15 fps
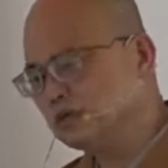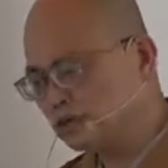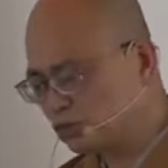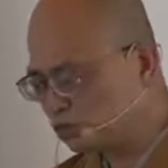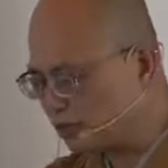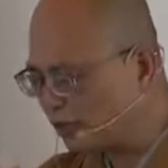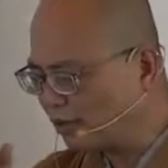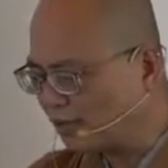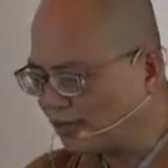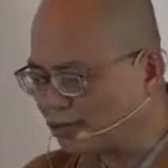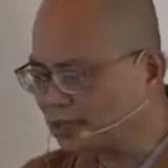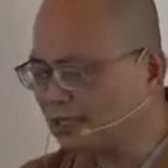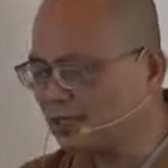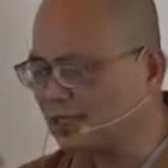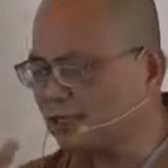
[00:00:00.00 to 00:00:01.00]
主要还
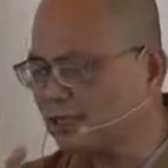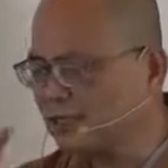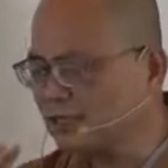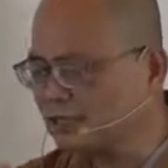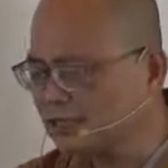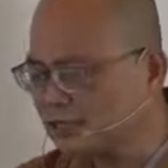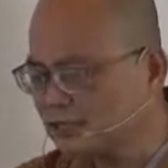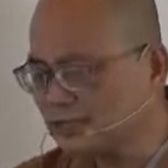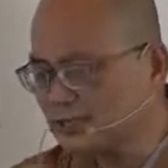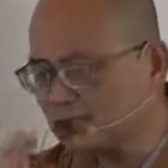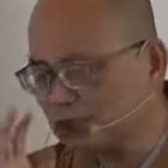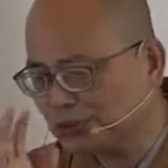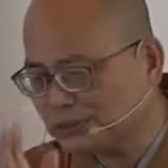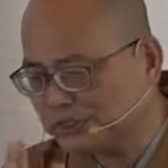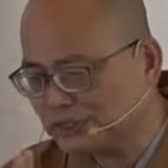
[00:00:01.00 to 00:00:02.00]
是要让你的心
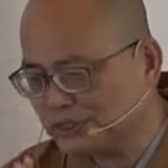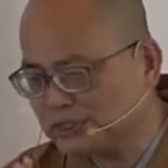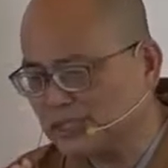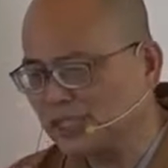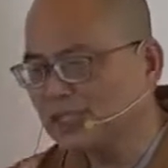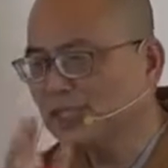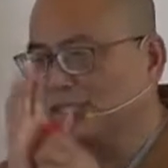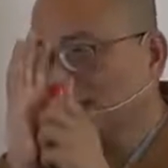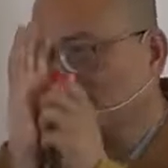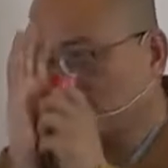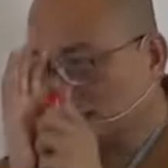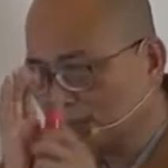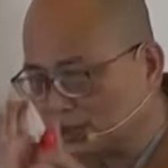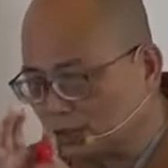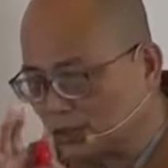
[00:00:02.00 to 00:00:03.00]
收摄在
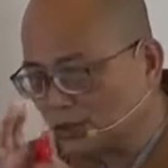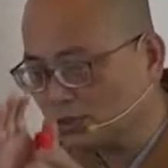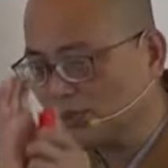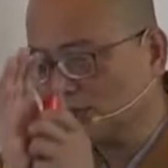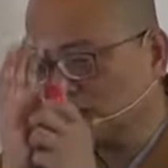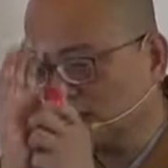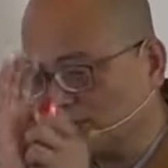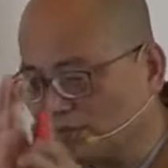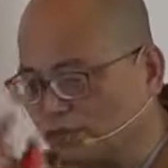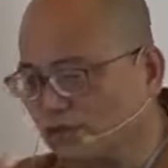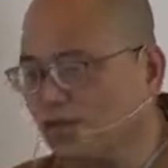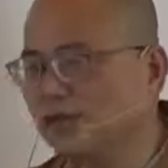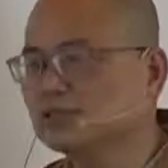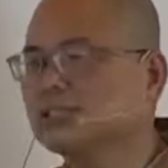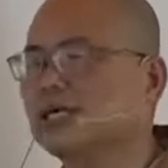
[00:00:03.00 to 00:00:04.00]
这个咒语、这个
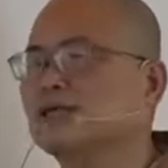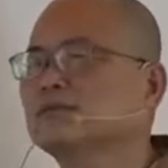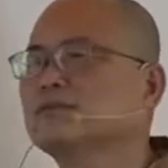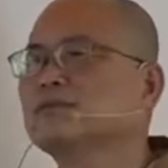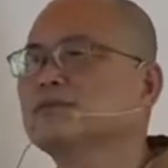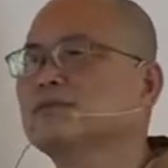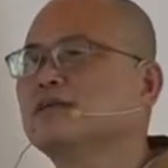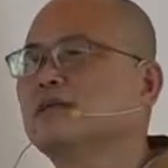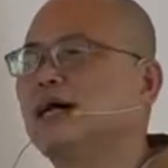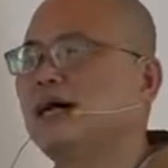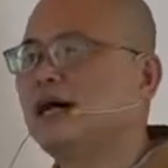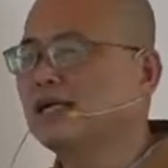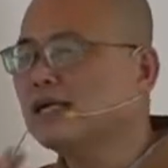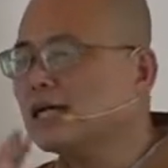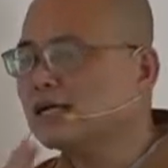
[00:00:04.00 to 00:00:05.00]
佛号上，
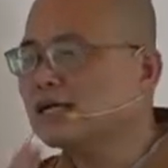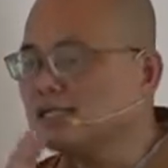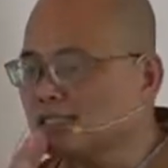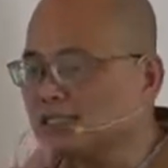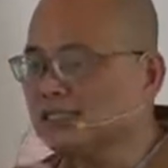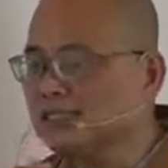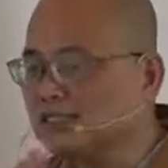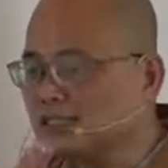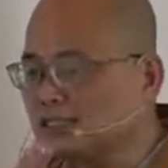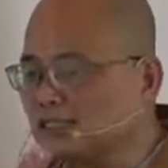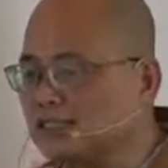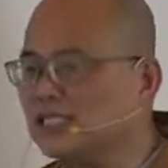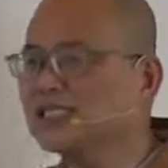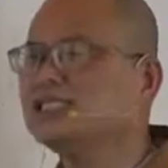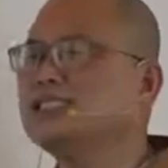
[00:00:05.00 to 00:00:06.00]
啊，让你的心
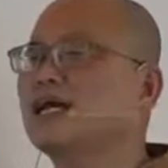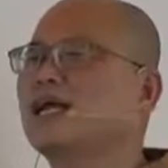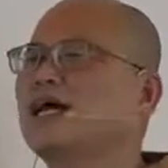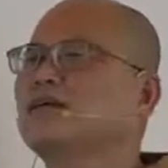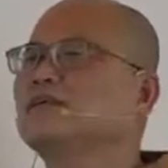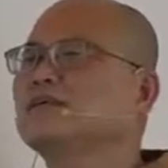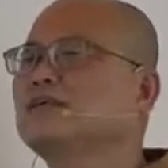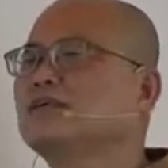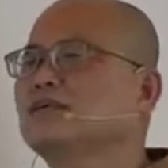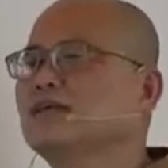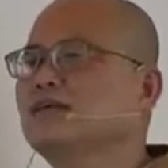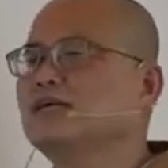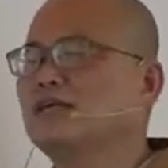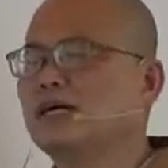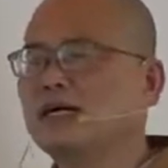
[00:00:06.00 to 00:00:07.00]
定下来，
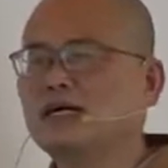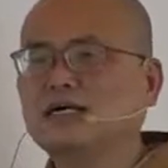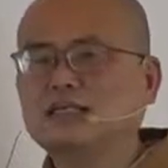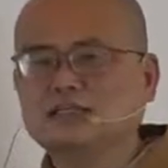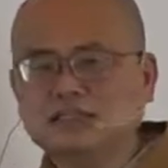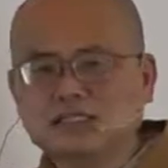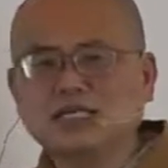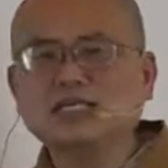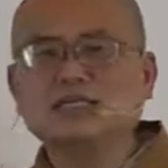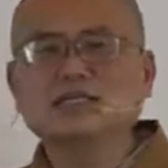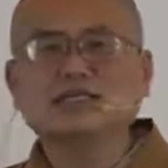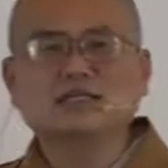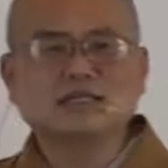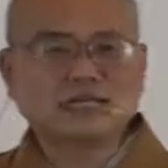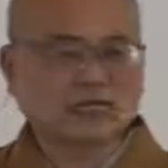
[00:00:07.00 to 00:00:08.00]
然后定，
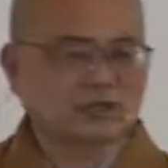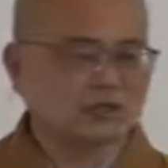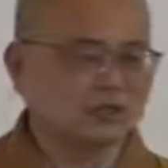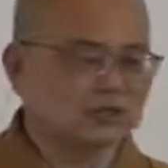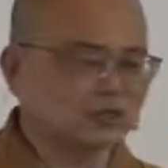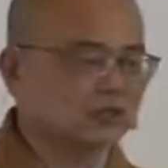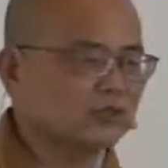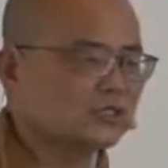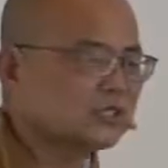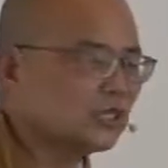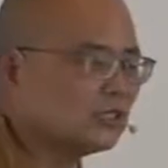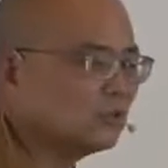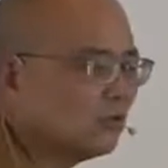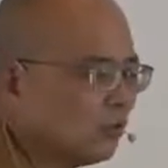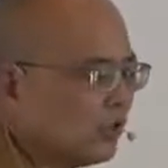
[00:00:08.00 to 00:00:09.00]
然后能够
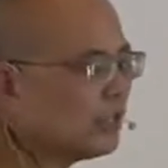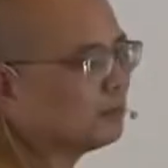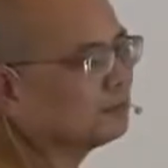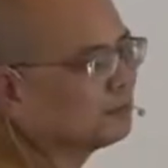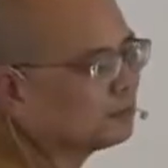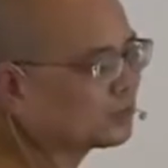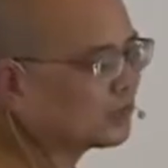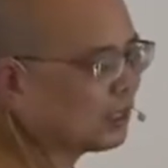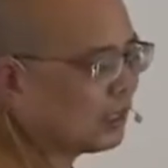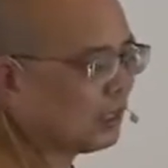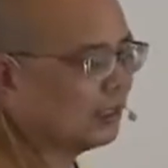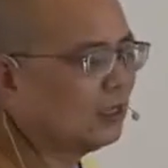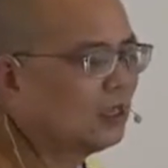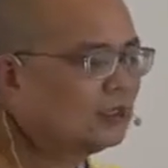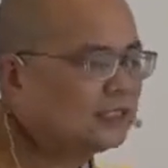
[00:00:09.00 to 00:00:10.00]
生慧，
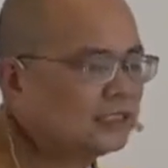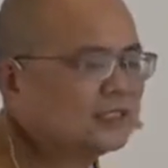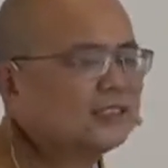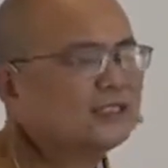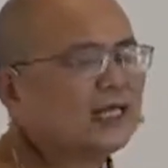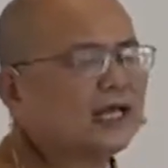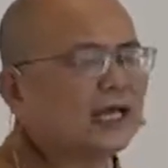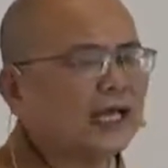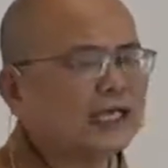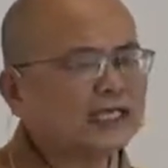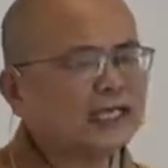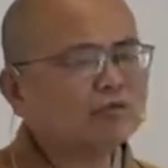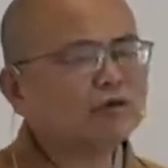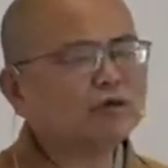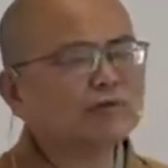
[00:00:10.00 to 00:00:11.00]
啊，静下来
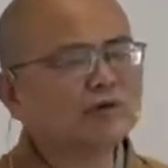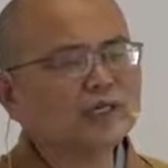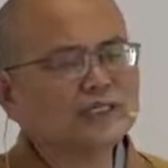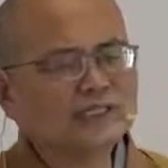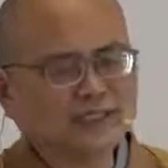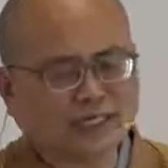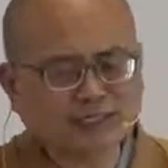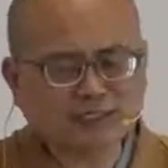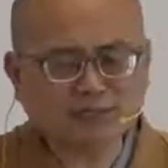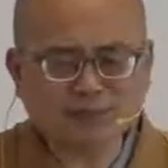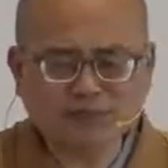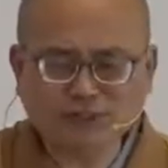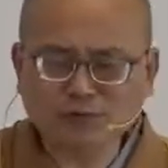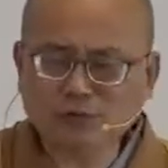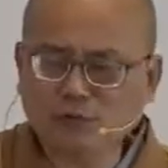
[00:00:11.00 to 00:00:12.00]
看会不会想的
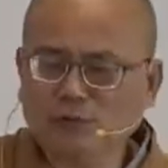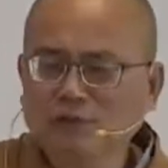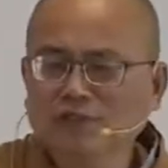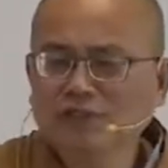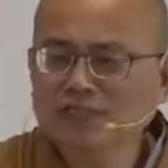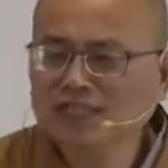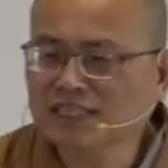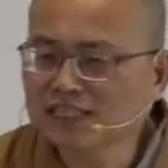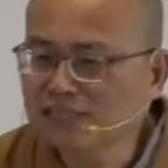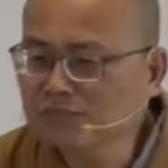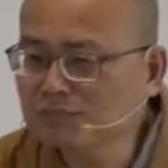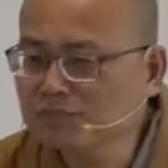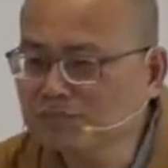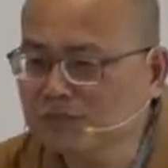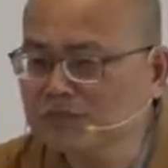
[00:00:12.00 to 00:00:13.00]
比较多，想的
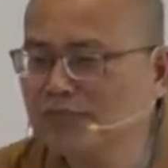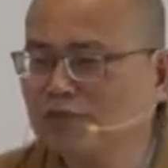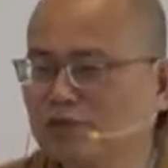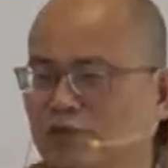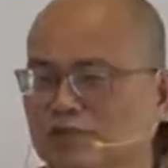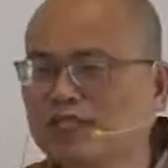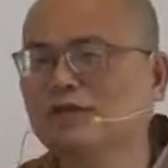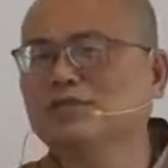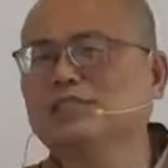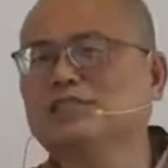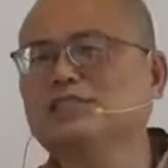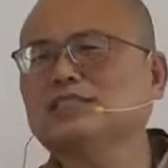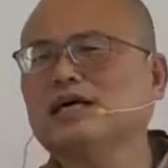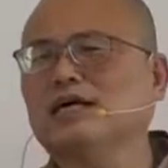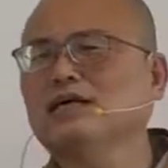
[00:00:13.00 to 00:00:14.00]
比较有道
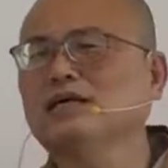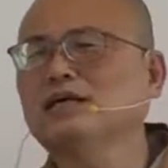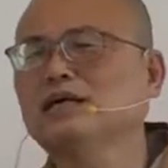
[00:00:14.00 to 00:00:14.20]
理一下。